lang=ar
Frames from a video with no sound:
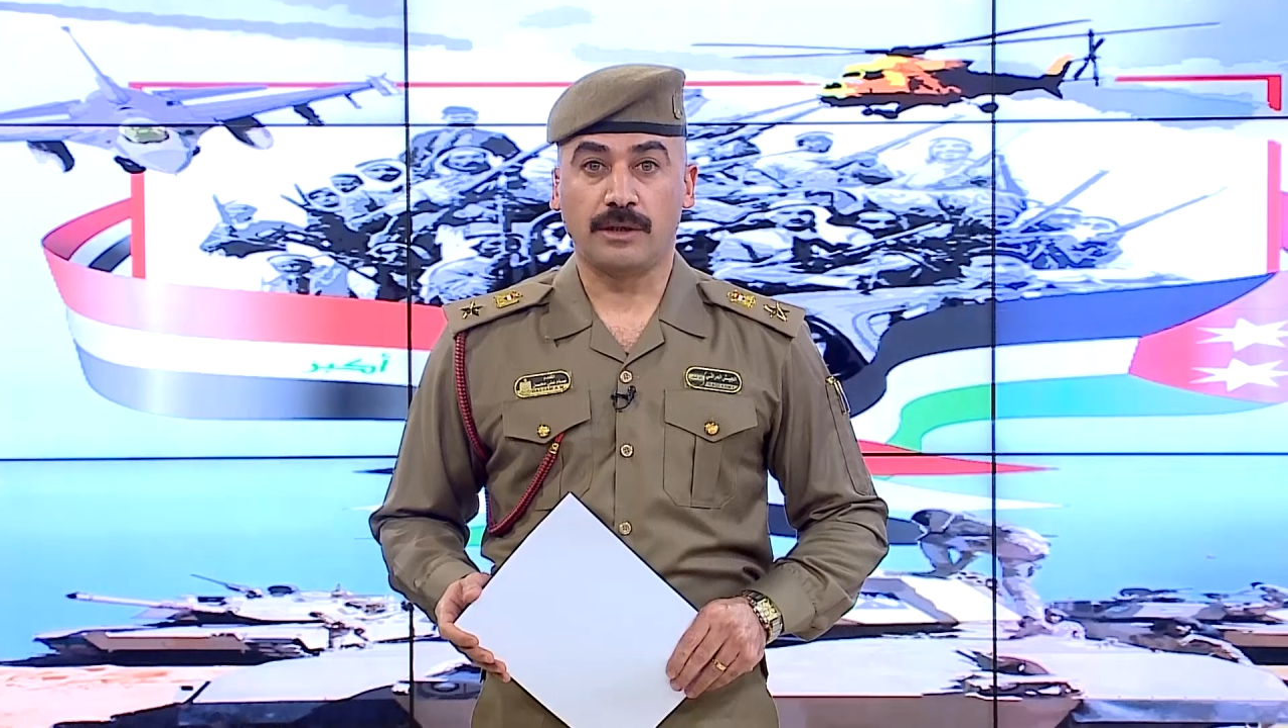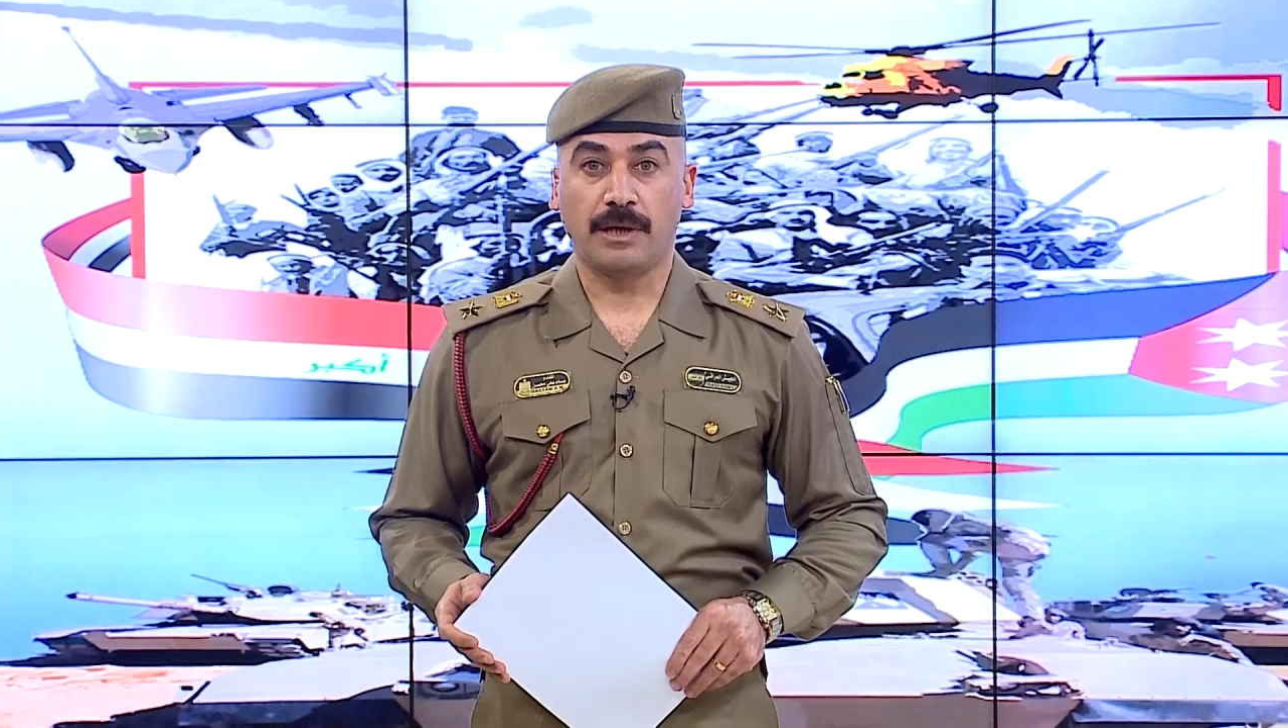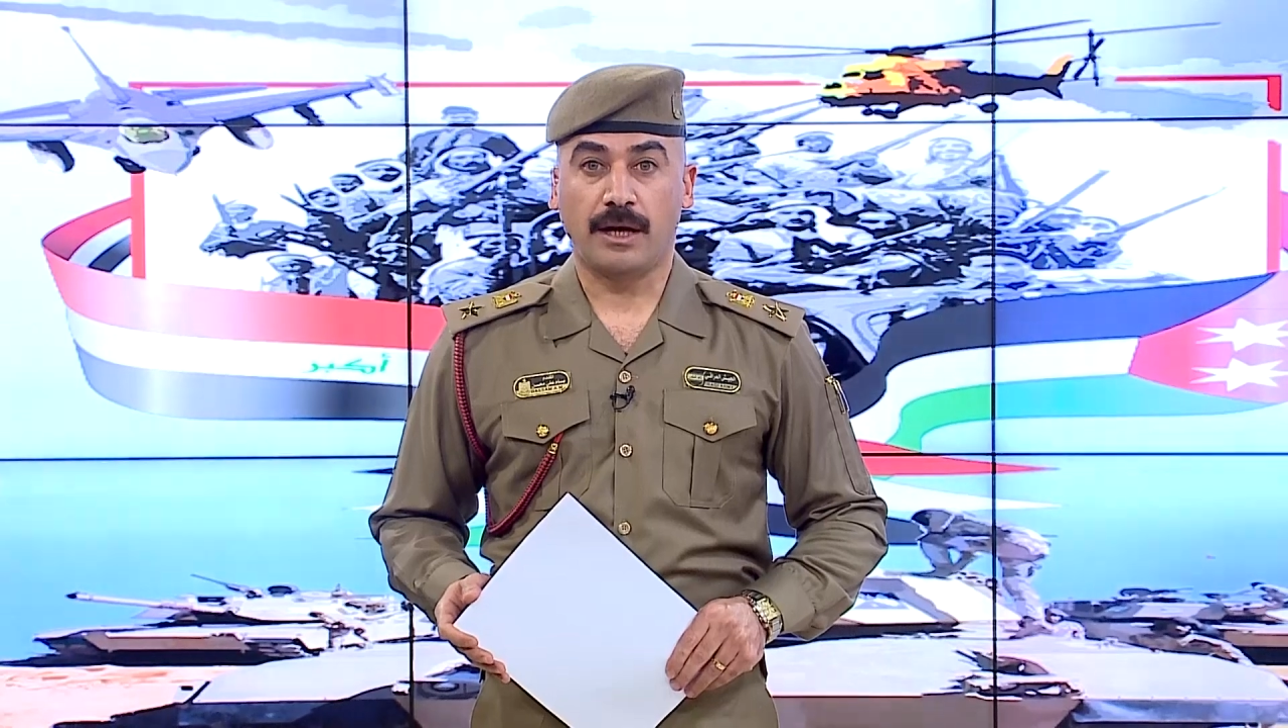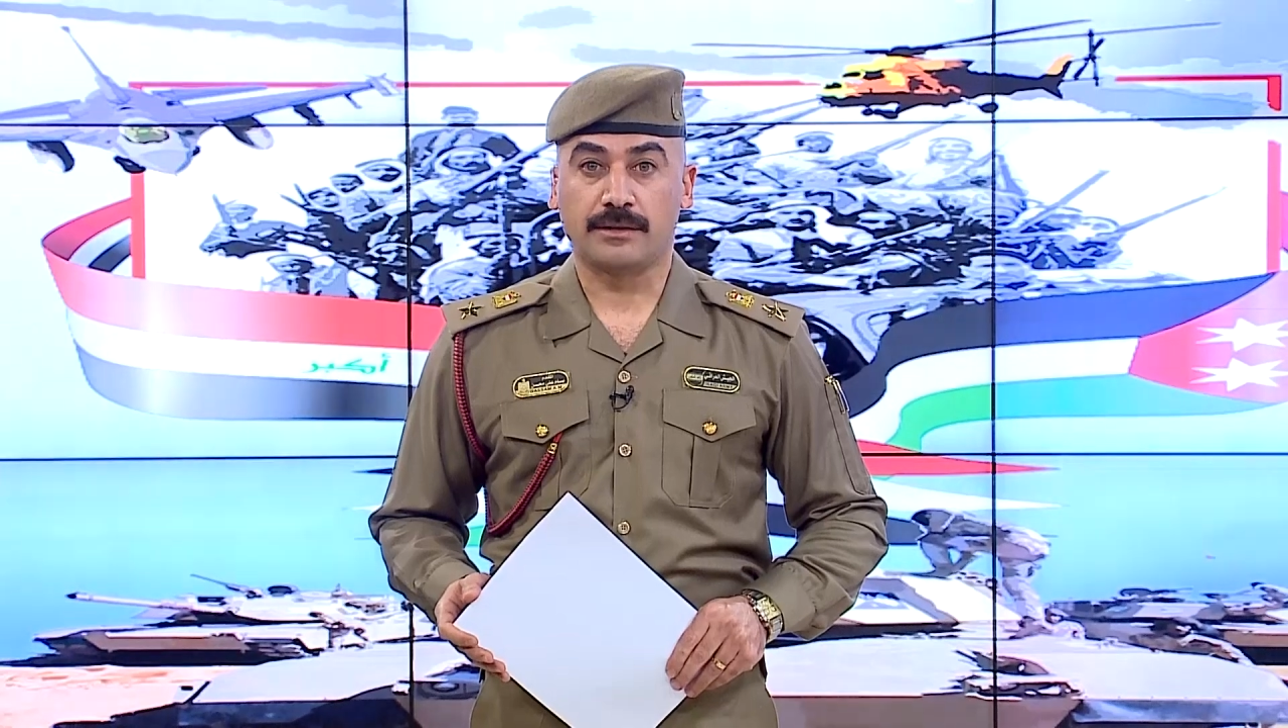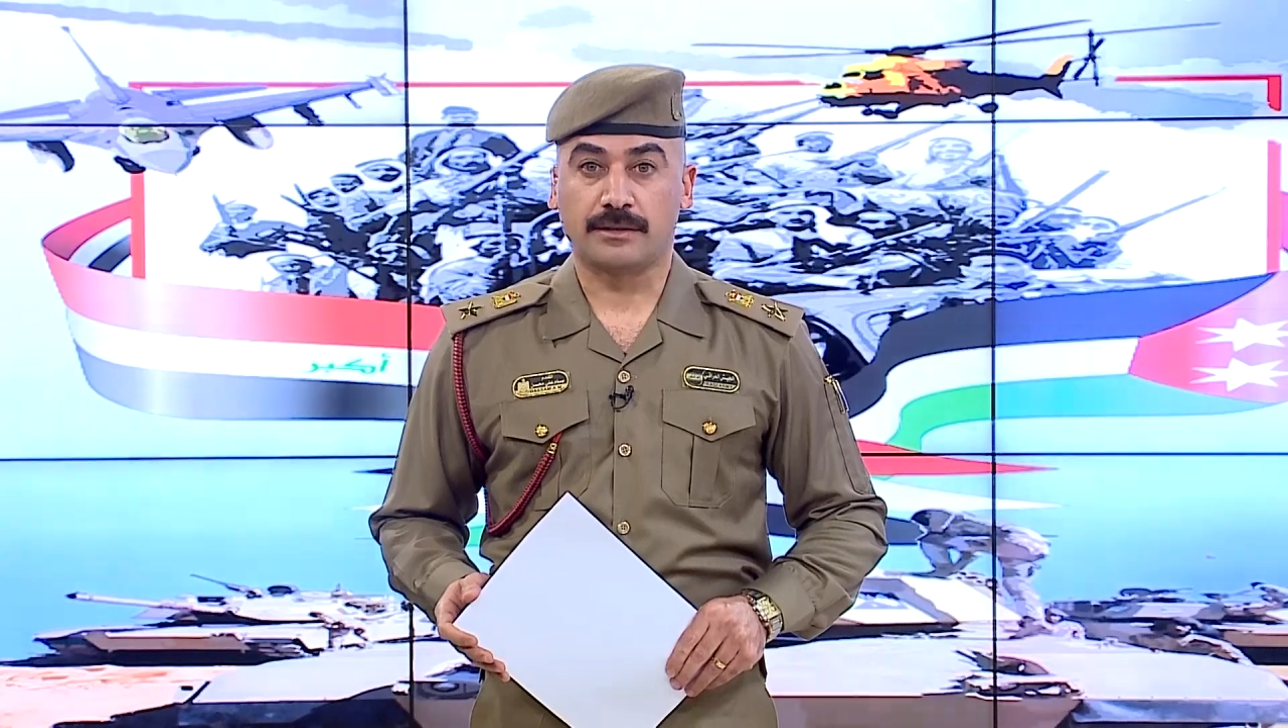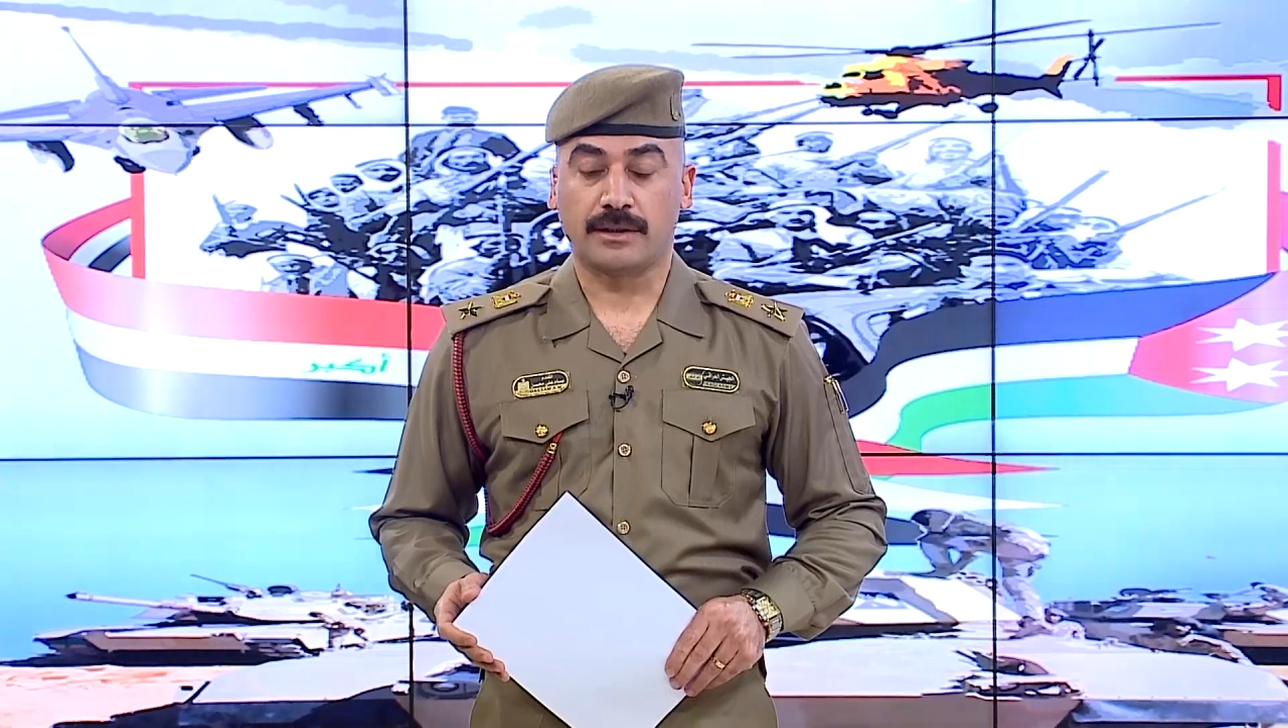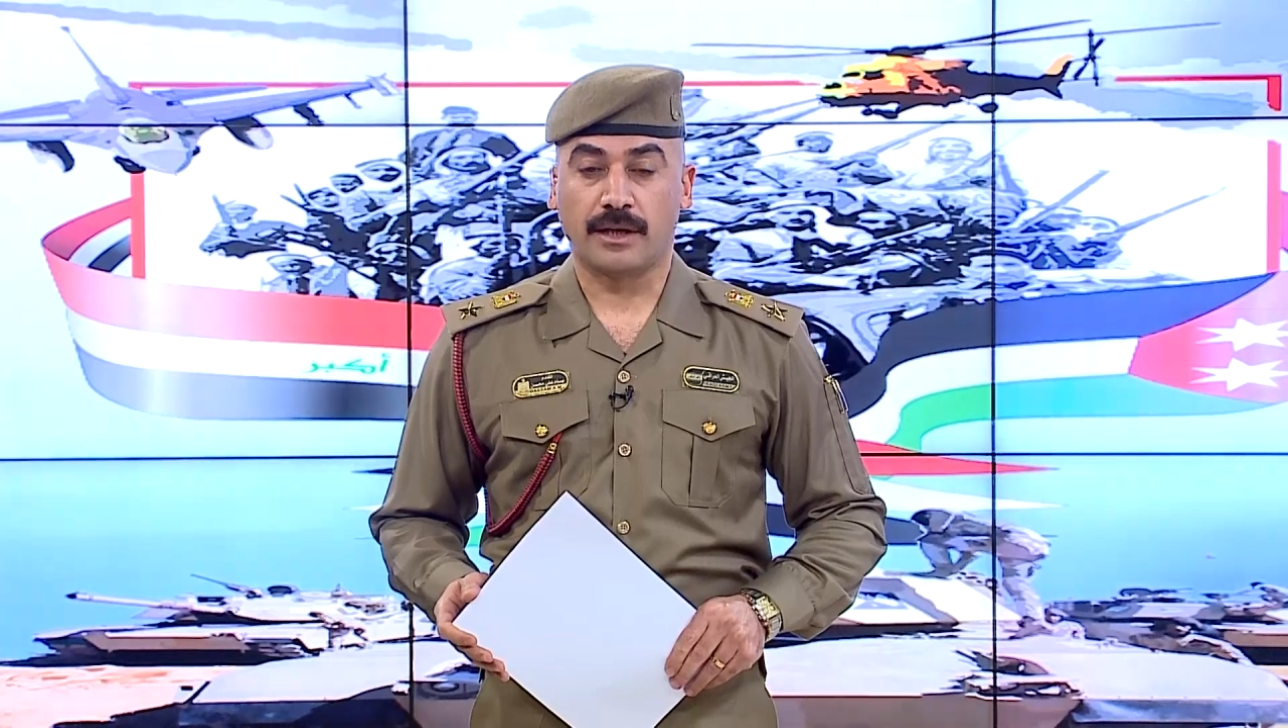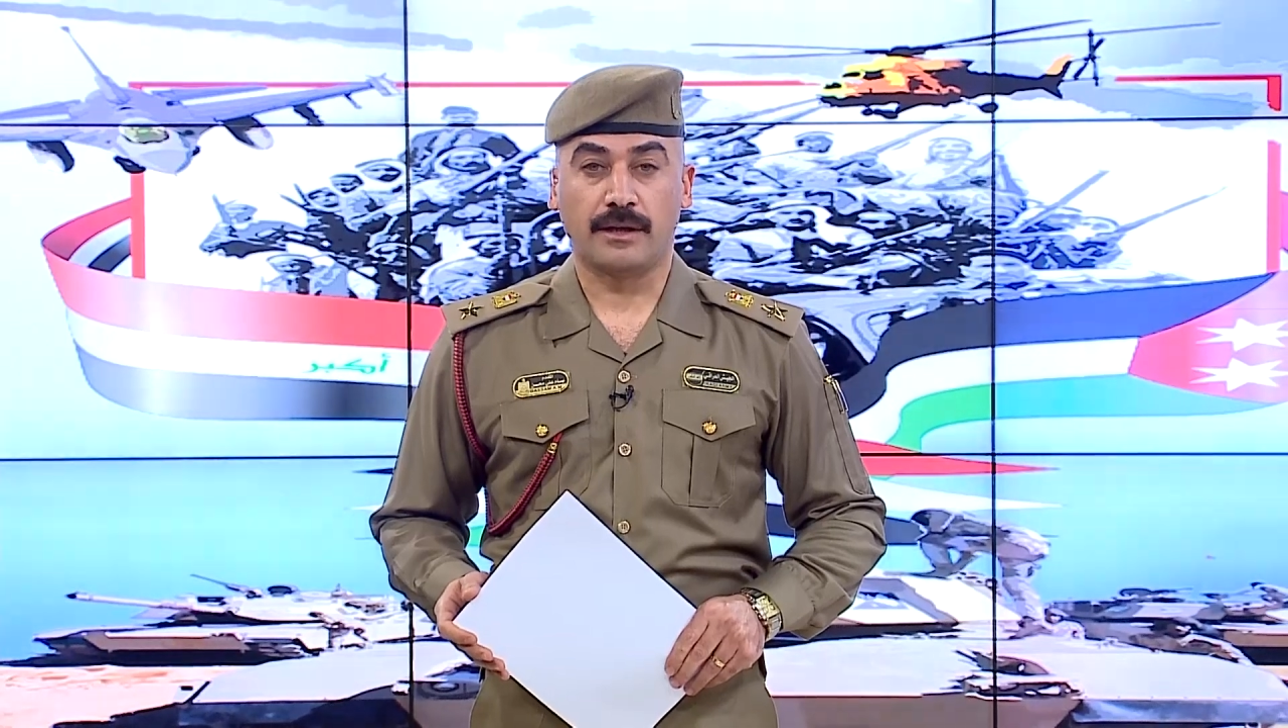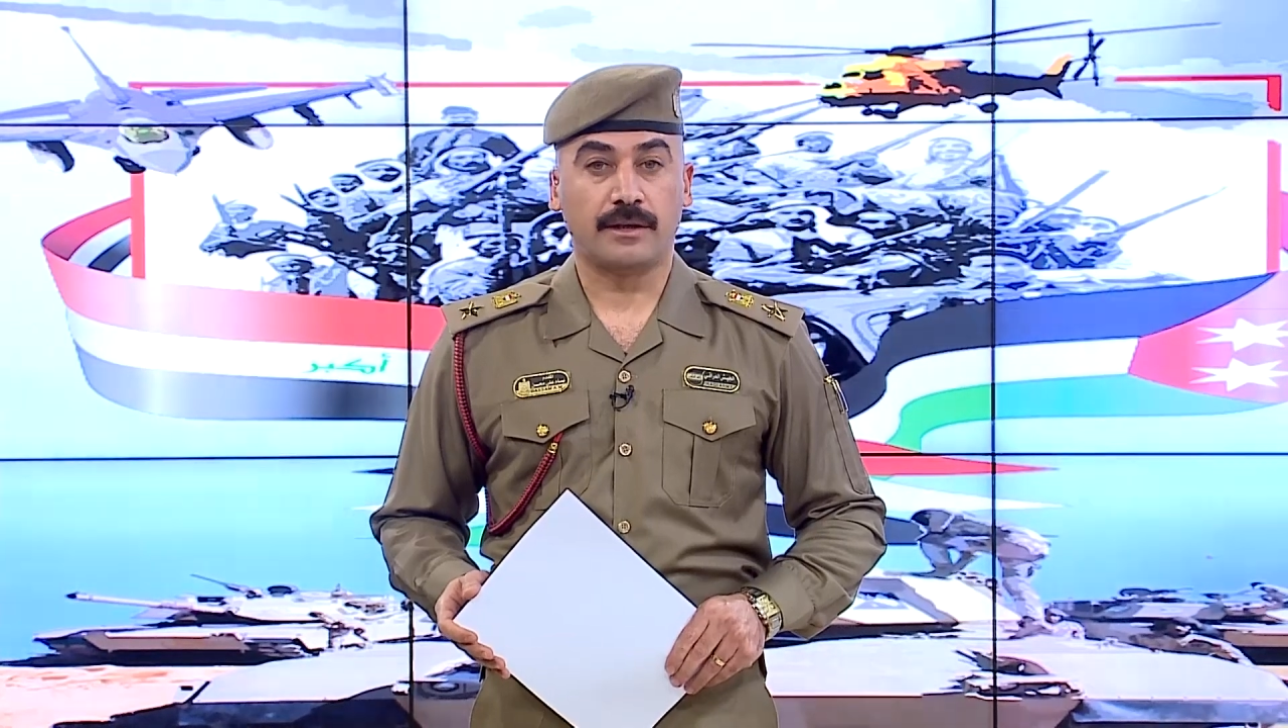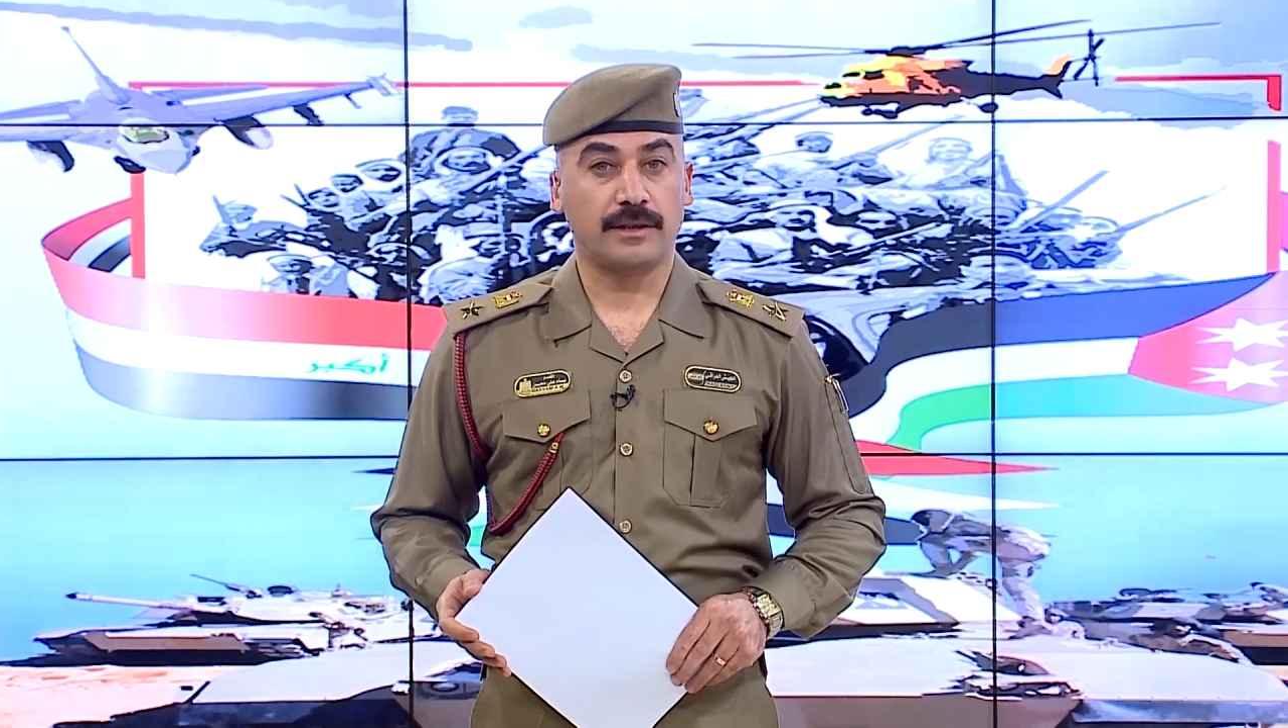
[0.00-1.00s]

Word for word: بإعادتك